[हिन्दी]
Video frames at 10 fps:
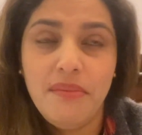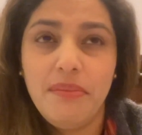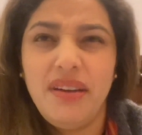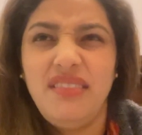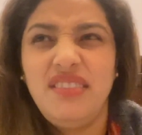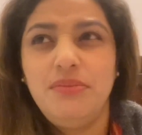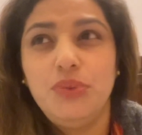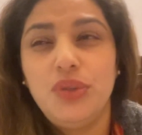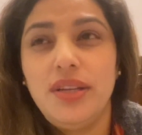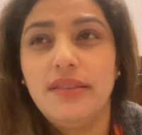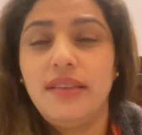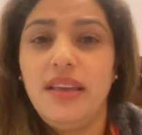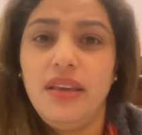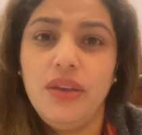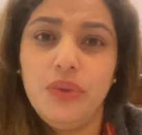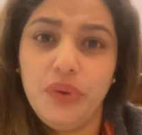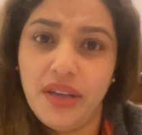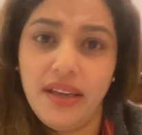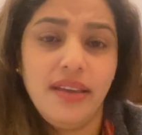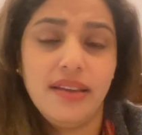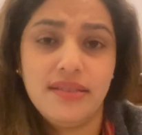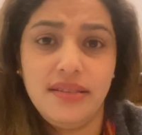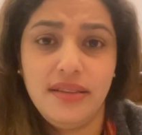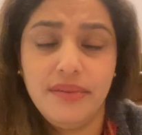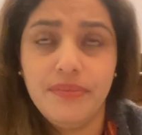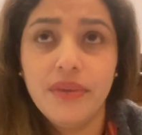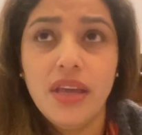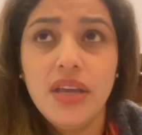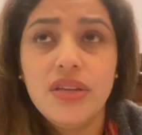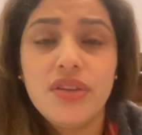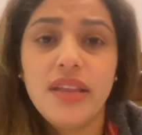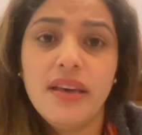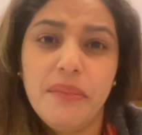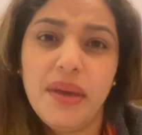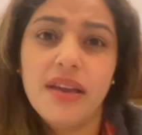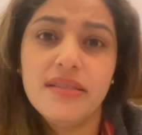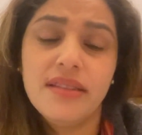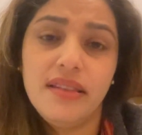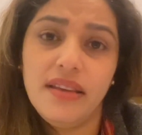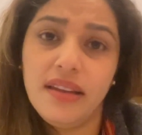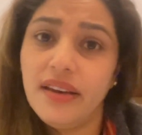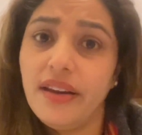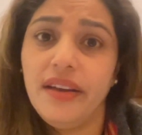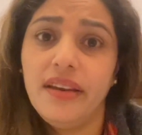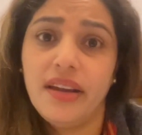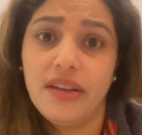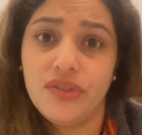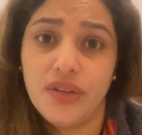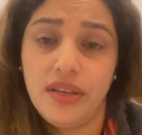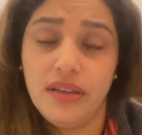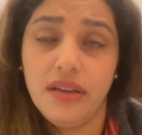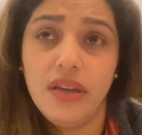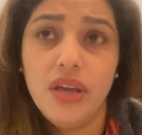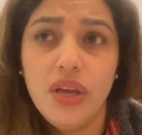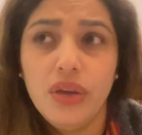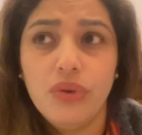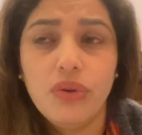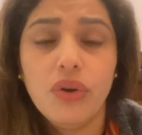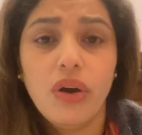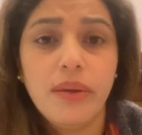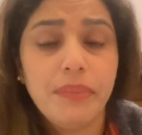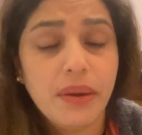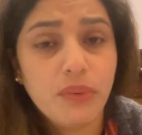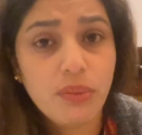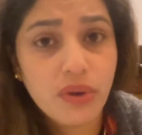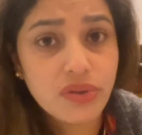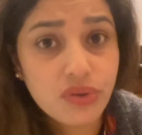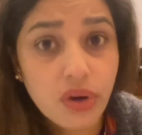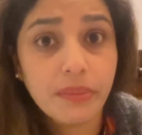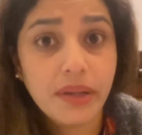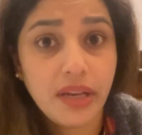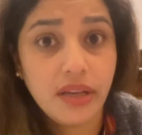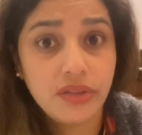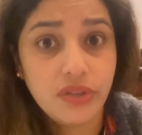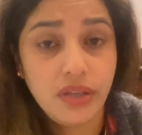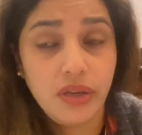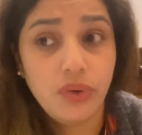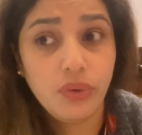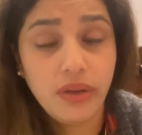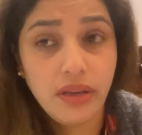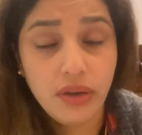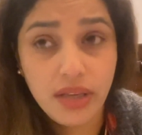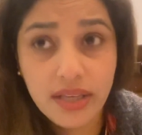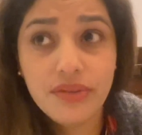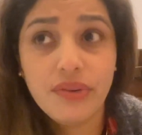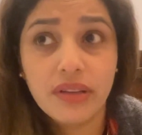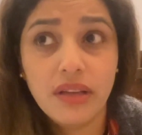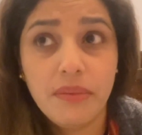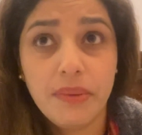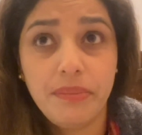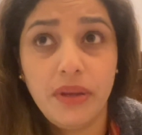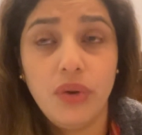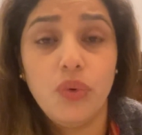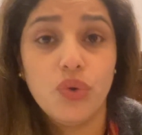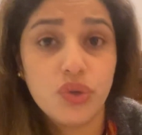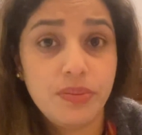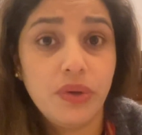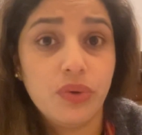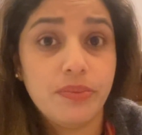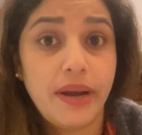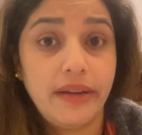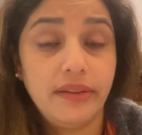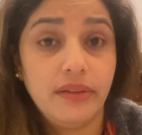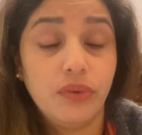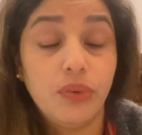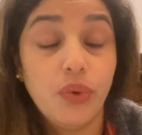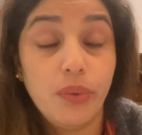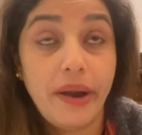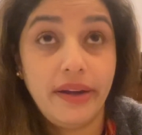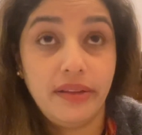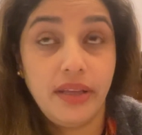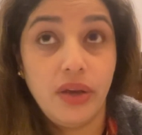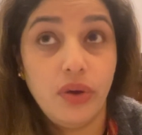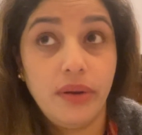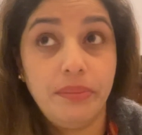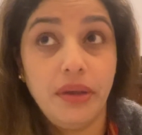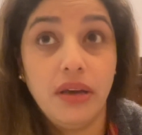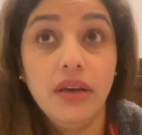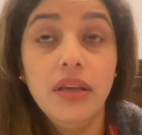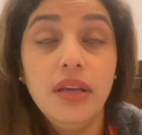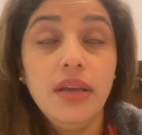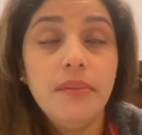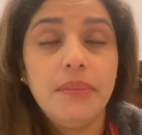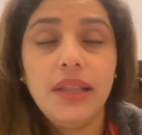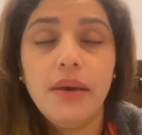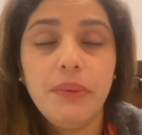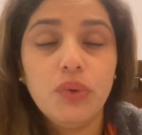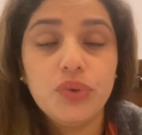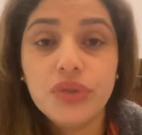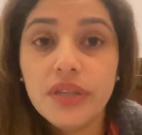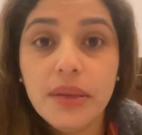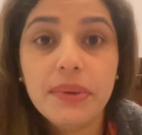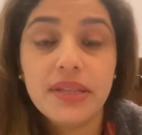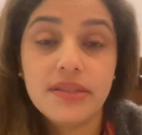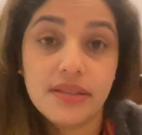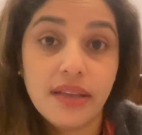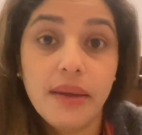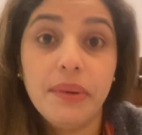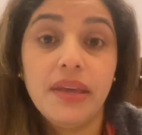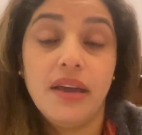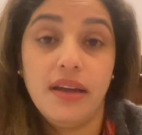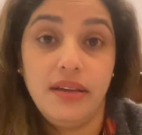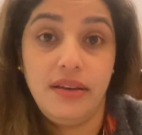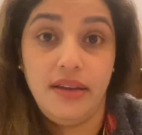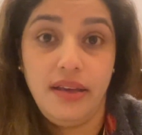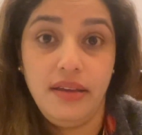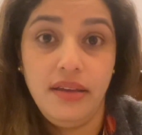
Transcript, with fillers: बट मुझे लगता है कि ये दुनिया ही ऐसी है शायद हमें हर स्थिति के लिए रेडी रहना चाहिए क्योंकि और अपने आप को बहुत स्ट्रांग बनाना चाहिए क्योंकि इस वक्त हम अपने होश भी खो बैठ खो बैठते हैं और अपना मतलब हमें कुछ नहीं पता चलता हमें क्या करना है